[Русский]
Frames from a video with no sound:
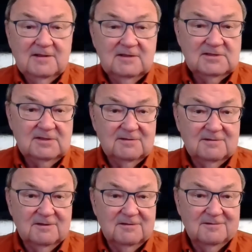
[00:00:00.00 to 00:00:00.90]

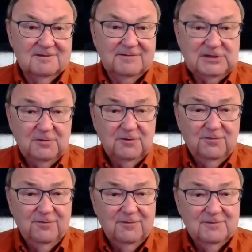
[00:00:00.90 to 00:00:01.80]
на всей
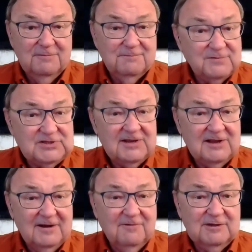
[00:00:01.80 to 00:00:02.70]
во всей
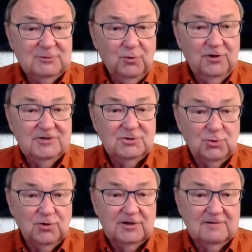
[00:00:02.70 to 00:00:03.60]
акватории
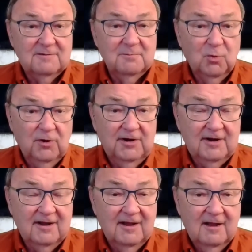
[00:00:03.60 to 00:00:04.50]
Черного моря,